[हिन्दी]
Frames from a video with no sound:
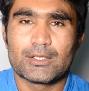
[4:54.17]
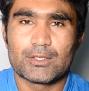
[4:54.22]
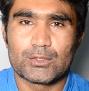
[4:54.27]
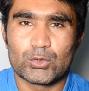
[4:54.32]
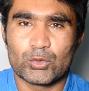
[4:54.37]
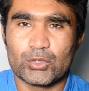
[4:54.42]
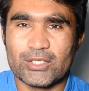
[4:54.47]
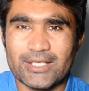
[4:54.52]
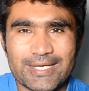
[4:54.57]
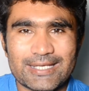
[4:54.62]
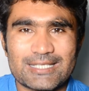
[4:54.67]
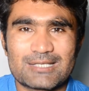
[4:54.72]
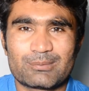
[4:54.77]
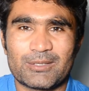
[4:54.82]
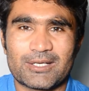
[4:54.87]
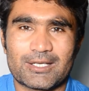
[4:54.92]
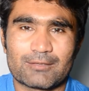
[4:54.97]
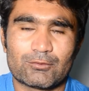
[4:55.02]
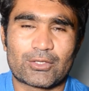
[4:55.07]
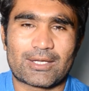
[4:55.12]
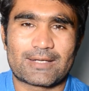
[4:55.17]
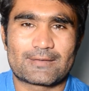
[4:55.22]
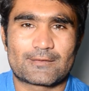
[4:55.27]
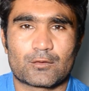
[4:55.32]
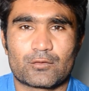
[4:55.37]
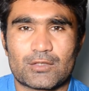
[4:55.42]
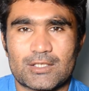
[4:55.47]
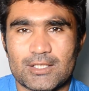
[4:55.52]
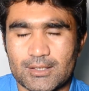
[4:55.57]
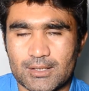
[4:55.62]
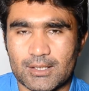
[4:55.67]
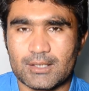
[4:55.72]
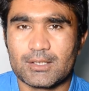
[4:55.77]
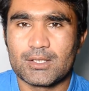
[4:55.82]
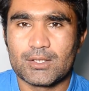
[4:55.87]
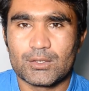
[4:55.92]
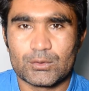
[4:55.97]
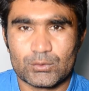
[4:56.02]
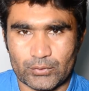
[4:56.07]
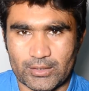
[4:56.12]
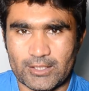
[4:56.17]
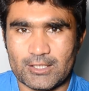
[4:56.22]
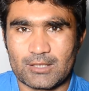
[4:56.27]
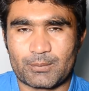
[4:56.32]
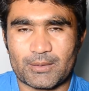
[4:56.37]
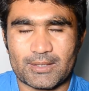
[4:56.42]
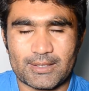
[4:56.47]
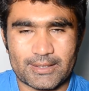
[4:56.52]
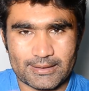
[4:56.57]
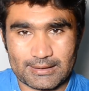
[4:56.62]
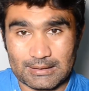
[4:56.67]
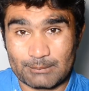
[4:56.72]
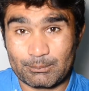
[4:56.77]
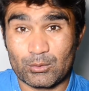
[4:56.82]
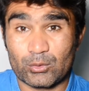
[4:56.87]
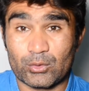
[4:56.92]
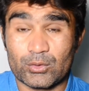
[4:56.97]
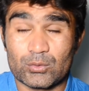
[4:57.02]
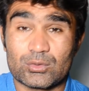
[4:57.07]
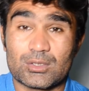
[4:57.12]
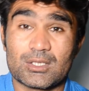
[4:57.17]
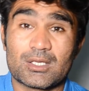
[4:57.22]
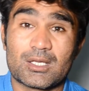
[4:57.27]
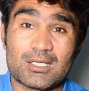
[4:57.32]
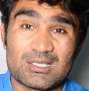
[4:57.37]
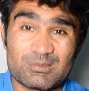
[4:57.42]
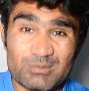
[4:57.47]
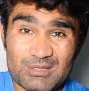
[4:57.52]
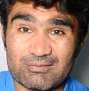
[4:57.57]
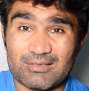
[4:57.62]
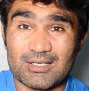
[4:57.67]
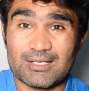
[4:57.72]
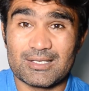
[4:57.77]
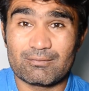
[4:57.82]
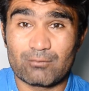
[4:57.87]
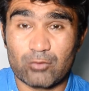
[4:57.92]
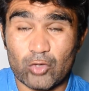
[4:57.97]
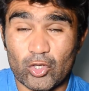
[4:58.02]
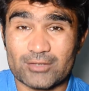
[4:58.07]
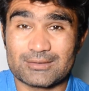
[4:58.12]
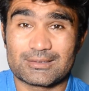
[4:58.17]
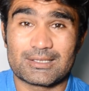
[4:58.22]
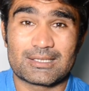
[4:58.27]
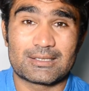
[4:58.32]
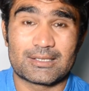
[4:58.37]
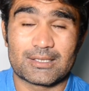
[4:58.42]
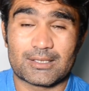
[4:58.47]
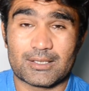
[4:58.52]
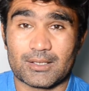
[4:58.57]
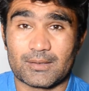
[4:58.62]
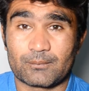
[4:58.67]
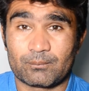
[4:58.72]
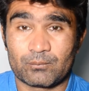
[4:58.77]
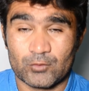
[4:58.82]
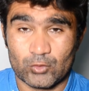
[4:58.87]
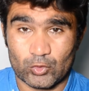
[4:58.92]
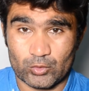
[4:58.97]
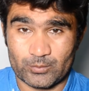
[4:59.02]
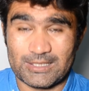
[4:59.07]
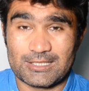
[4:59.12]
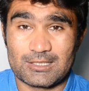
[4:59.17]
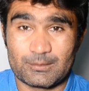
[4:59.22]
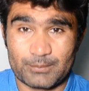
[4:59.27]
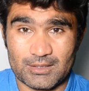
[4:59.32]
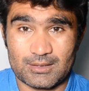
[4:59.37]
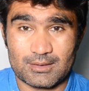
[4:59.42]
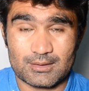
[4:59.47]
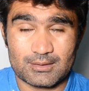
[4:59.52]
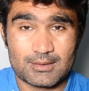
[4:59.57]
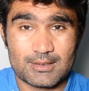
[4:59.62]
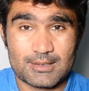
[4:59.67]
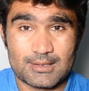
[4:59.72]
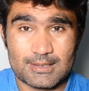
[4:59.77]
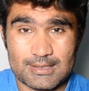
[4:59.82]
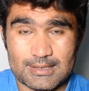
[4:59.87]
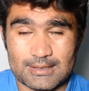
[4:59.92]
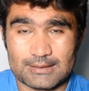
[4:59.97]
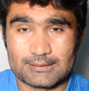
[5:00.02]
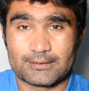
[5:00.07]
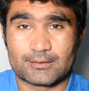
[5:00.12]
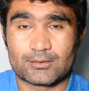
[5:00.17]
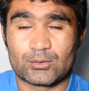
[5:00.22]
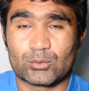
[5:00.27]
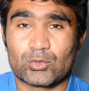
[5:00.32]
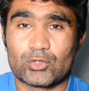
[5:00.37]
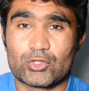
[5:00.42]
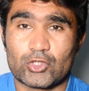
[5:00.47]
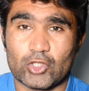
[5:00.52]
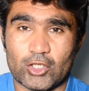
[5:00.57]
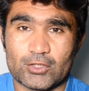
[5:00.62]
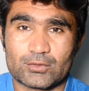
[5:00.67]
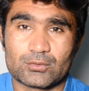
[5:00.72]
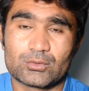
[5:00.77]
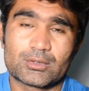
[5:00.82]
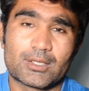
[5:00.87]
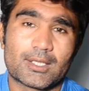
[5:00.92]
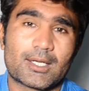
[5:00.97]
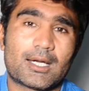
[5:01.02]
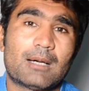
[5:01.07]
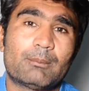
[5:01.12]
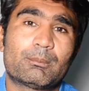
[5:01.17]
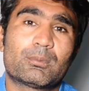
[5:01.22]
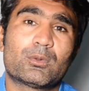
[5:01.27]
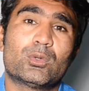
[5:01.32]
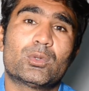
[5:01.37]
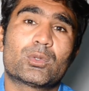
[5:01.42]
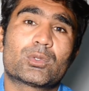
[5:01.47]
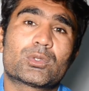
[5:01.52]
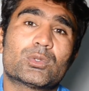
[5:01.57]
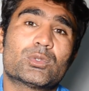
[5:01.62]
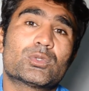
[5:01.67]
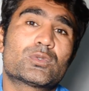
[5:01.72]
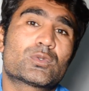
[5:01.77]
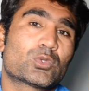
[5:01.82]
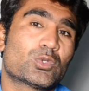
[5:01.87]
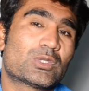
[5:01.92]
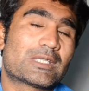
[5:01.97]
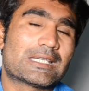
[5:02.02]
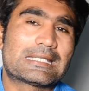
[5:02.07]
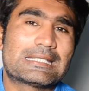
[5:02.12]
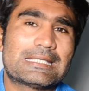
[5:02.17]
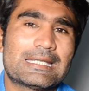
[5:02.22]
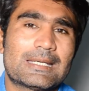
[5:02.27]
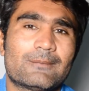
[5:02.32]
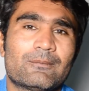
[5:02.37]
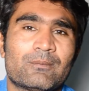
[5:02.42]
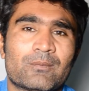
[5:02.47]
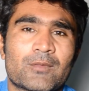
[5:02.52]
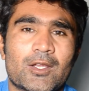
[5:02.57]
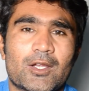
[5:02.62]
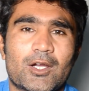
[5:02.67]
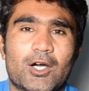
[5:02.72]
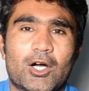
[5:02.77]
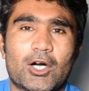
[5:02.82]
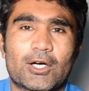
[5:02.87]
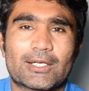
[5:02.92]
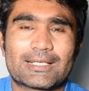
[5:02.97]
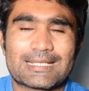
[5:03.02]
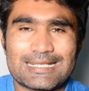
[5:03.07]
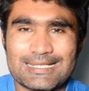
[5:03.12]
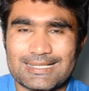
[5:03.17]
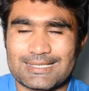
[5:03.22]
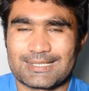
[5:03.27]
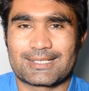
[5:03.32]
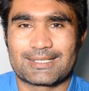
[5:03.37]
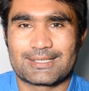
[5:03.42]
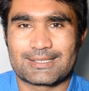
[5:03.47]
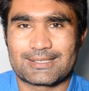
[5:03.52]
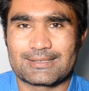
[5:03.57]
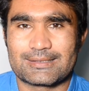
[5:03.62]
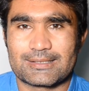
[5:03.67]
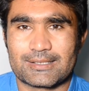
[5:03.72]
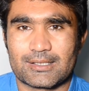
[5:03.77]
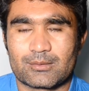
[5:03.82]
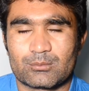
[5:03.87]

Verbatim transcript: जो इंगेजमेंट है वो कैसे हुई ठीक है सो एंड पे अगर आप लोगों ने उसकी इंगेजमेंट वाले ब्लॉग्स नहीं देखे तो मैं एंड पे ना डाल देता हूँ कुछ शॉर्ट्स उसके आप लोग उसको देखिए और इंटरटेन कीजिए